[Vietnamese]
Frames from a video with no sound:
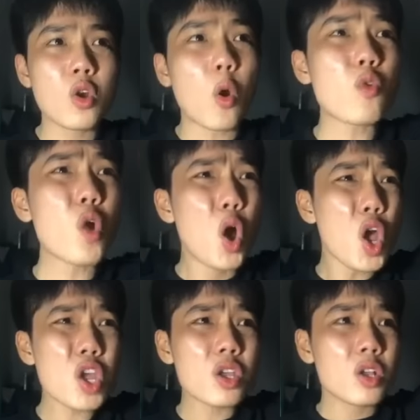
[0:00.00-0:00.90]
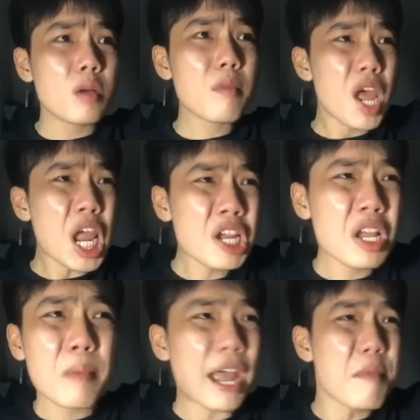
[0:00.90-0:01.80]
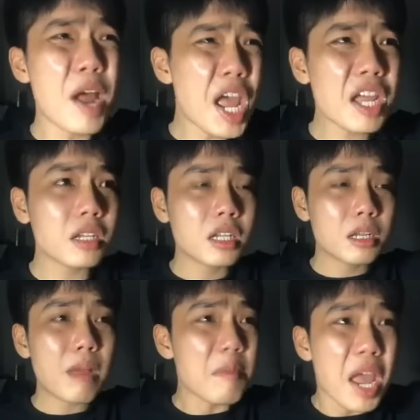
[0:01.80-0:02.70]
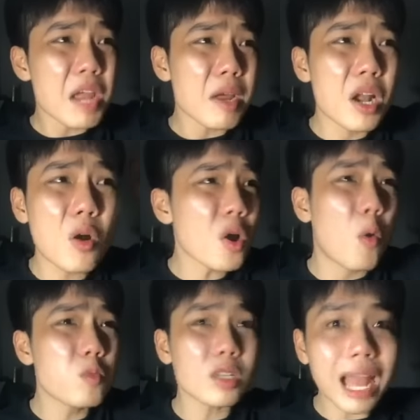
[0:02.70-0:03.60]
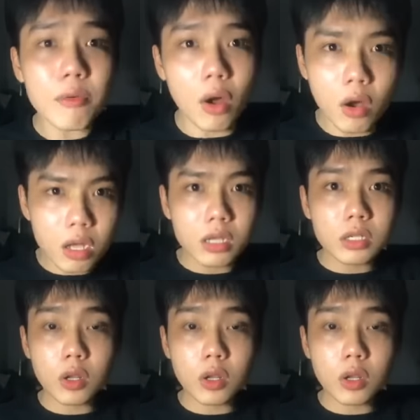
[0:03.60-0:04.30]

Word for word: con đuổi biến mày biến mày biết mày đừng có đụng cho tao nữa